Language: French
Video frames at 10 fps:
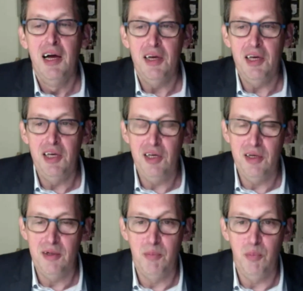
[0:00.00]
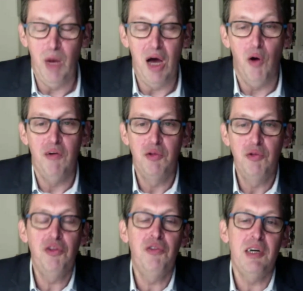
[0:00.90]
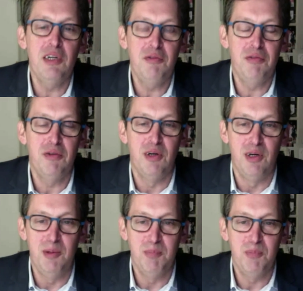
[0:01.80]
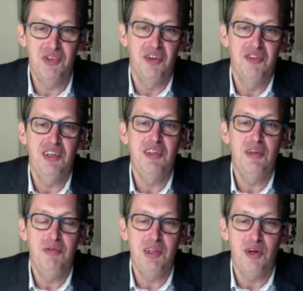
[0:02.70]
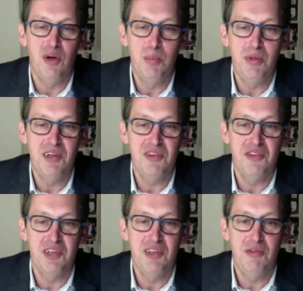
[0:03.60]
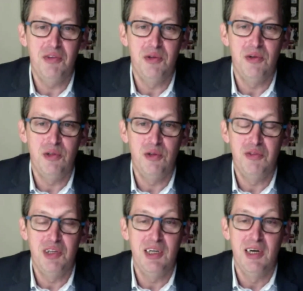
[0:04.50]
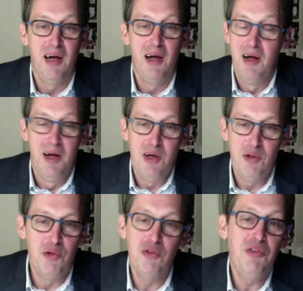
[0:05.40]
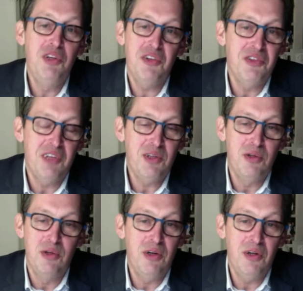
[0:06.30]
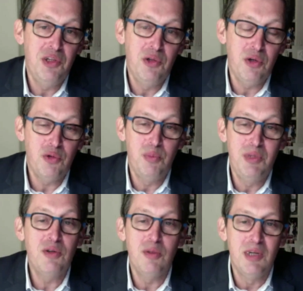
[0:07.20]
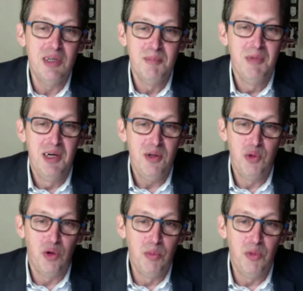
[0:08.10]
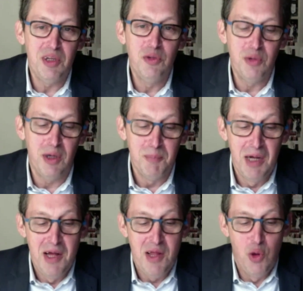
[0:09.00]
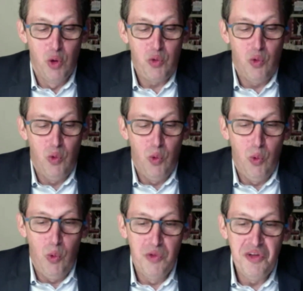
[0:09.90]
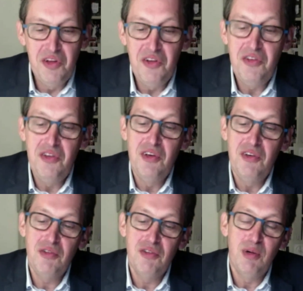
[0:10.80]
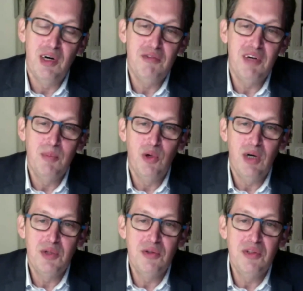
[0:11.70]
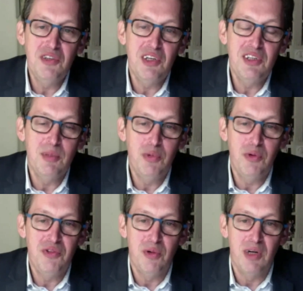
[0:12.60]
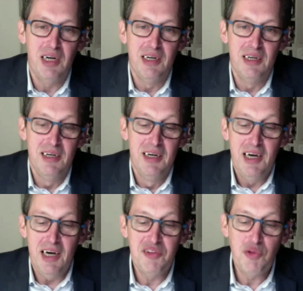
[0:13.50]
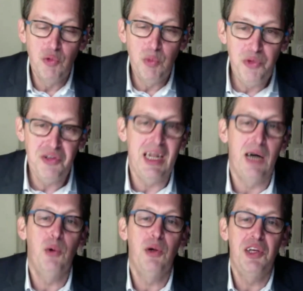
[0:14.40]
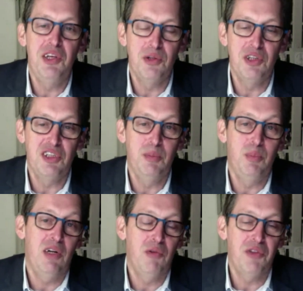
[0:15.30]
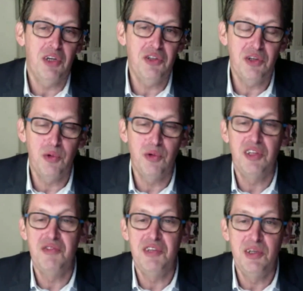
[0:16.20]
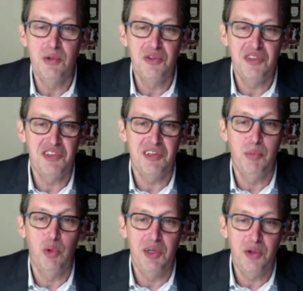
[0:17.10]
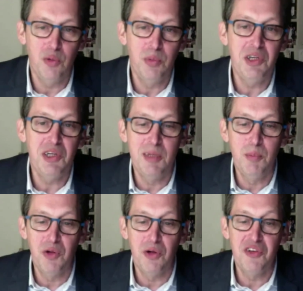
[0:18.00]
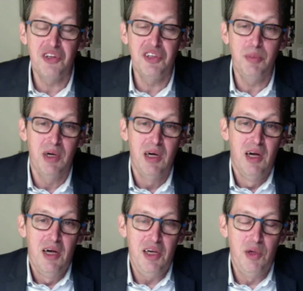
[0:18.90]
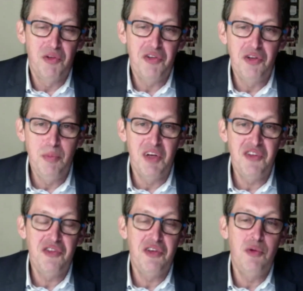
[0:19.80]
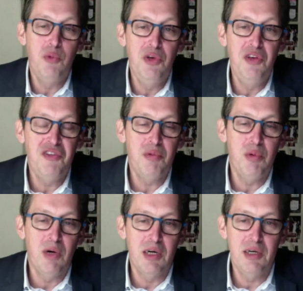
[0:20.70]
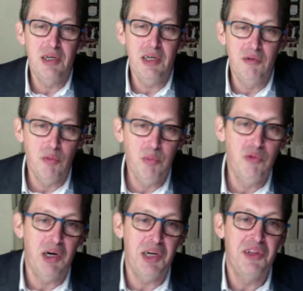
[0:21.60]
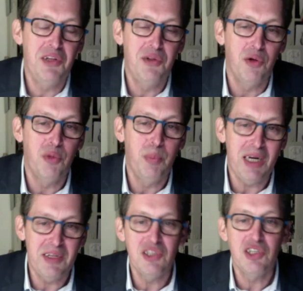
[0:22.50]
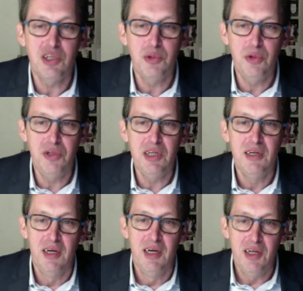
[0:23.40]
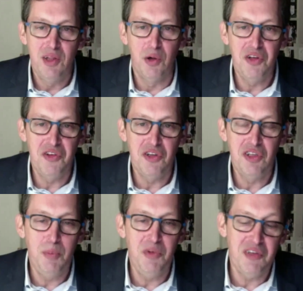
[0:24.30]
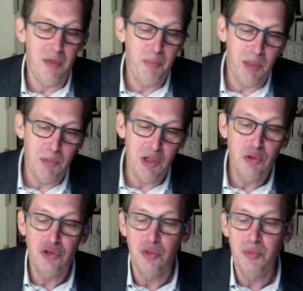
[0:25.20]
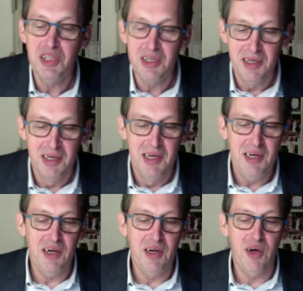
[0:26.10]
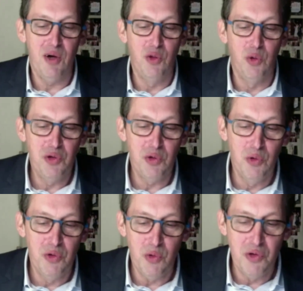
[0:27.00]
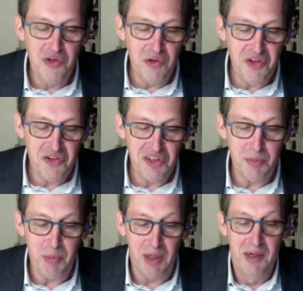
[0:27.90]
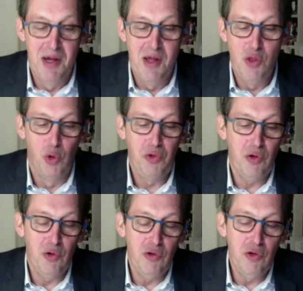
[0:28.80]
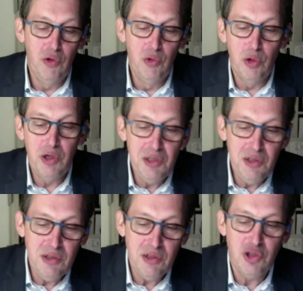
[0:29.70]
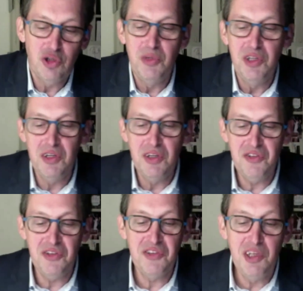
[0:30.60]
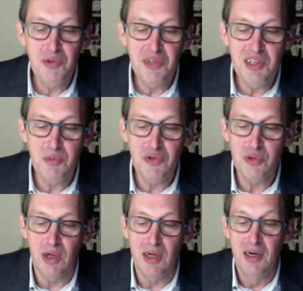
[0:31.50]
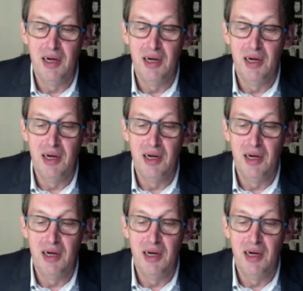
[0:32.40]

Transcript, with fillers: Et ben, on va tous faire l'effort, sans cet effet tremplin, sans cet effet de levier, de devenir ces acteurs leaders du bien commun dont le monde a besoin. Donc, on est décidé ce soir vraiment à donner cette impulsion-là, à ce que vous puissiez la relayer en équipe. L'avantage, que des vidéos, c'est que ça pourra être repris également dans les équipes. Et on s'est dit, ben, ces huit soirées, elles vont pouvoir être des temps de partage régulier dans les équipes et ça va permettre de cheminer euh, donc au niveau des équipes. Donc, nourrir, cheminer, c'est ce qui nous anime ce soir.